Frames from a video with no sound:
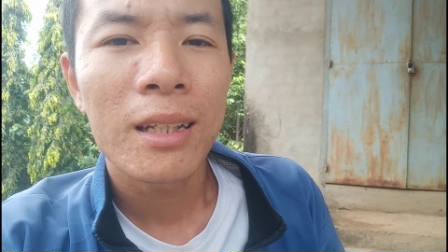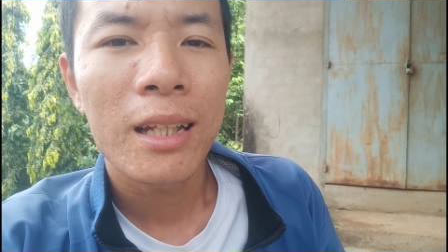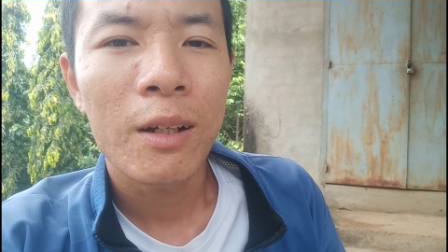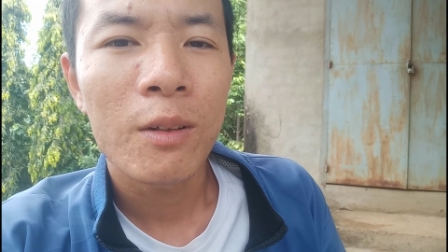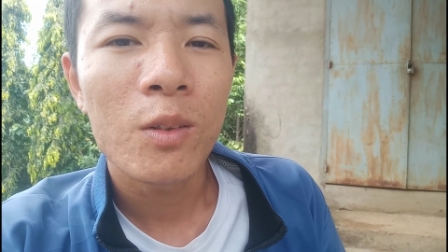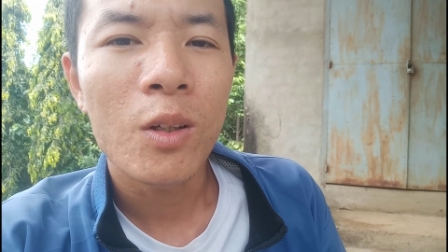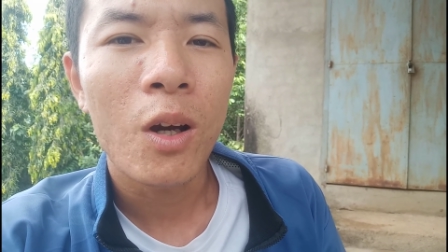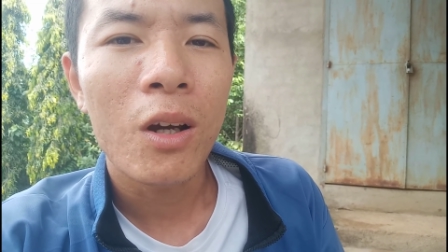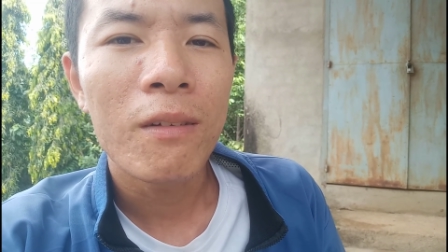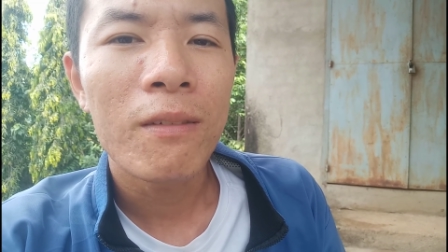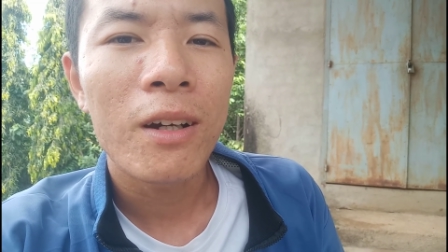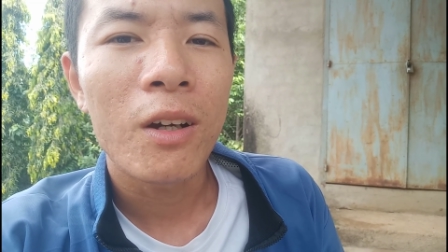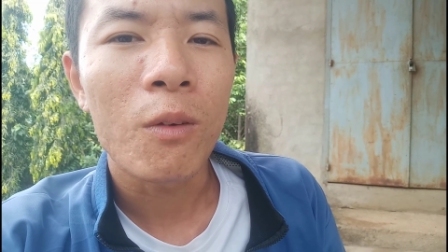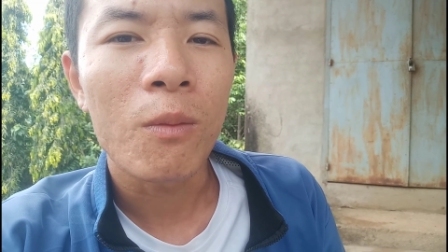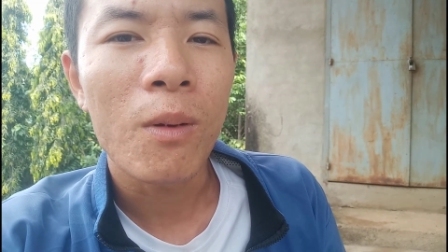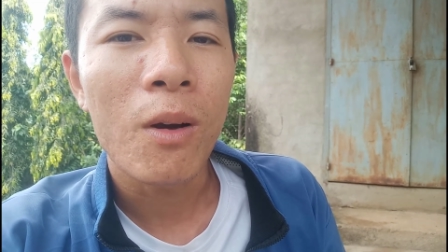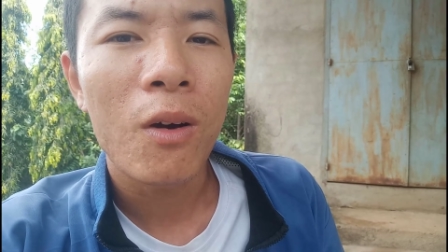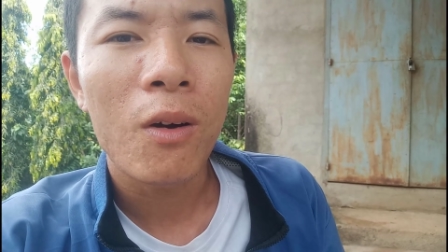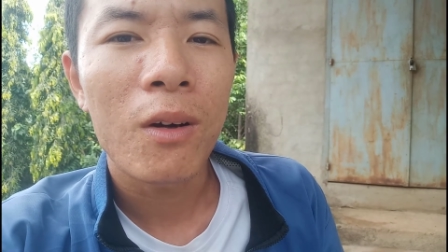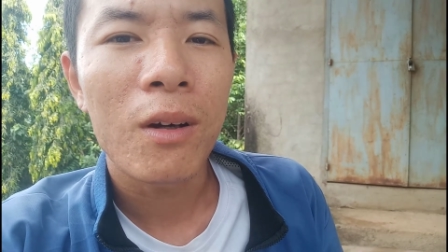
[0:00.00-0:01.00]
theo dõi và
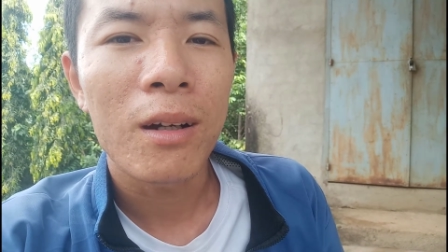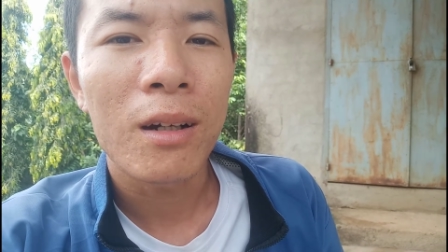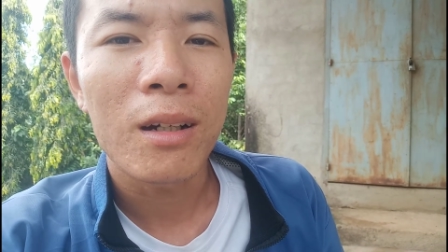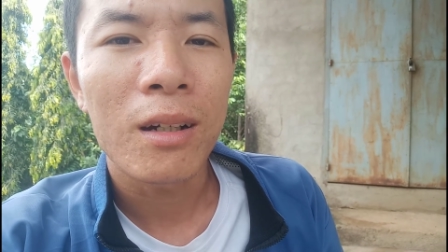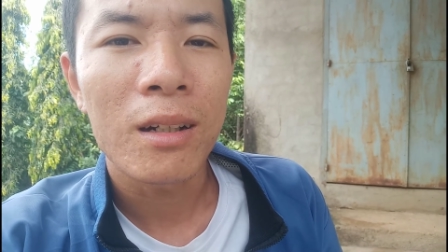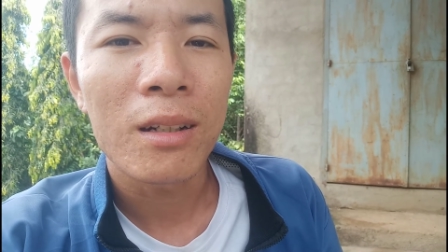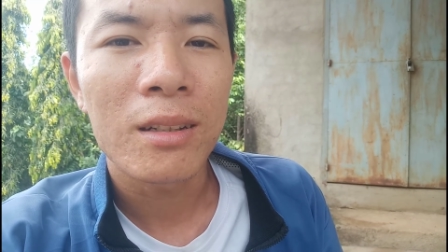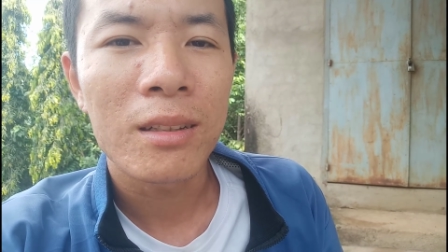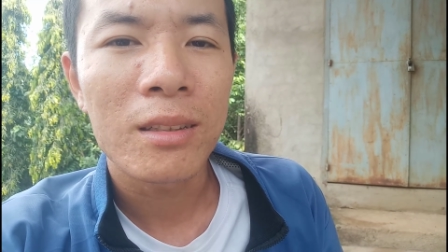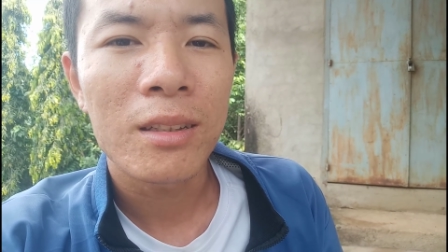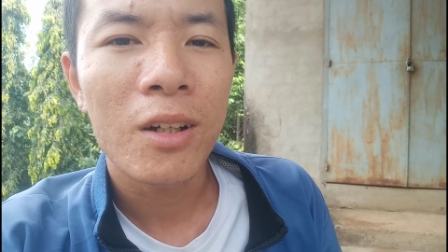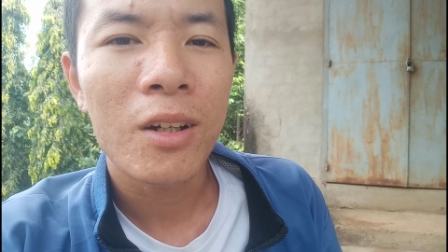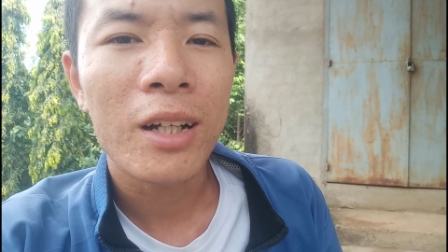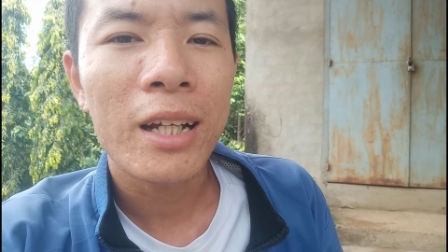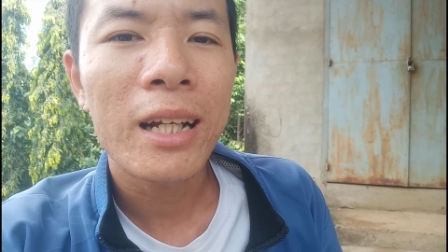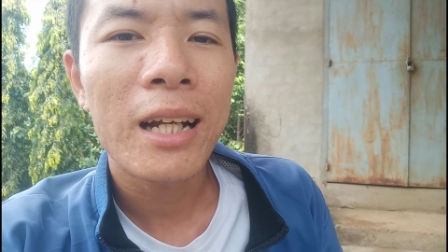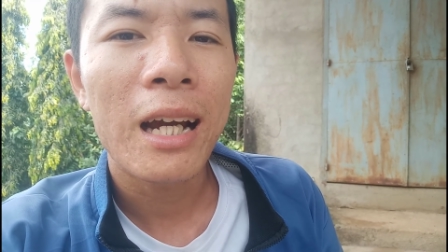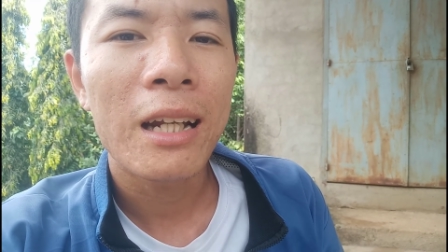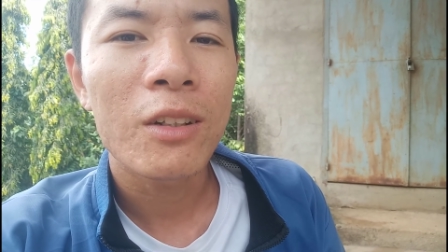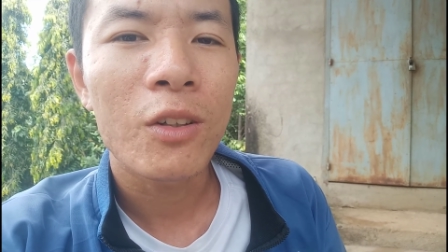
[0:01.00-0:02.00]
ủng hộ uh, cho
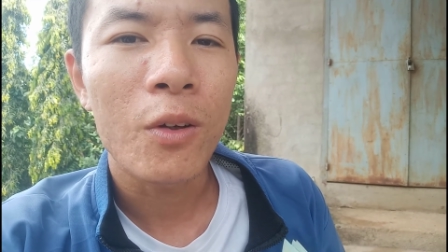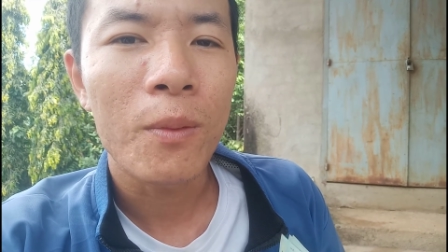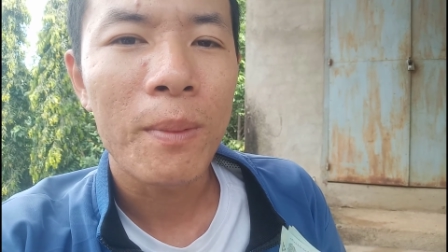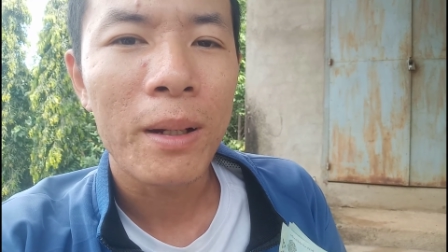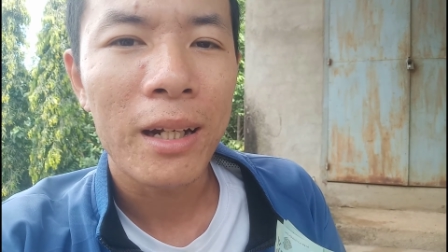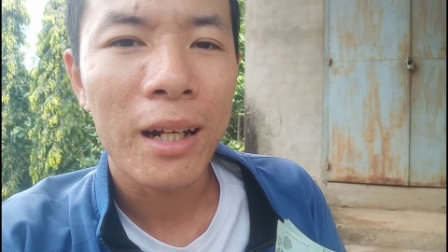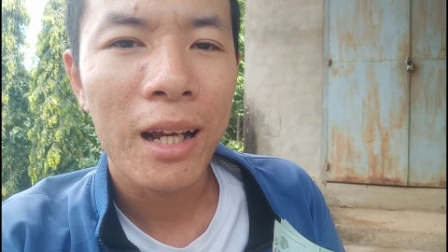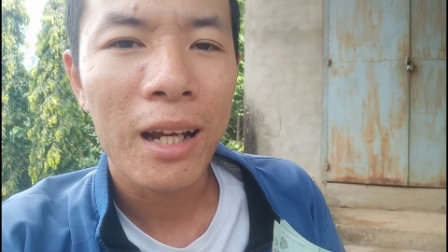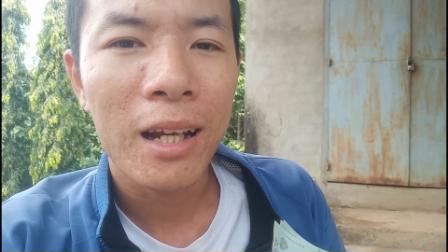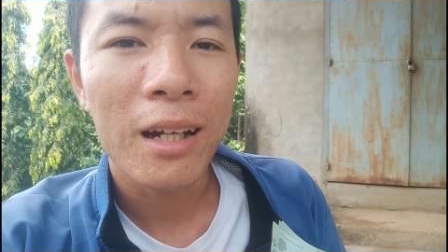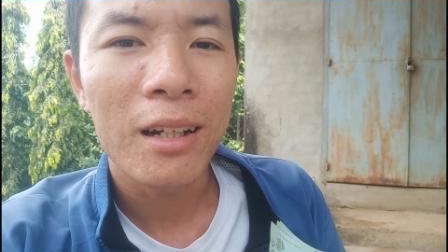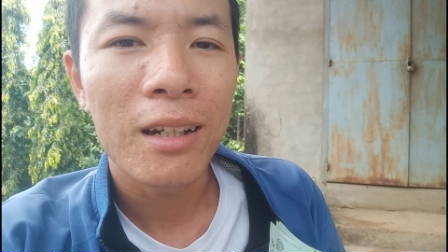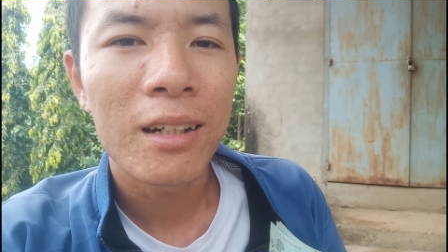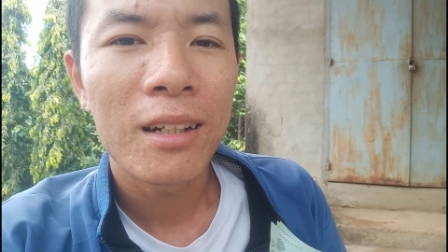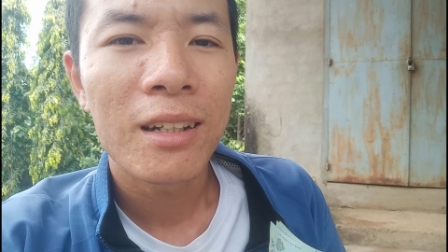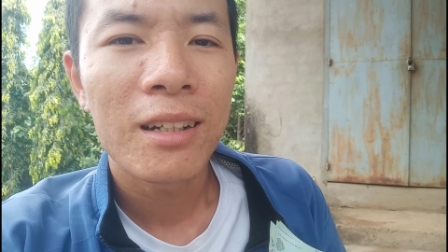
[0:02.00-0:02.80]
cái kênh của mình ha.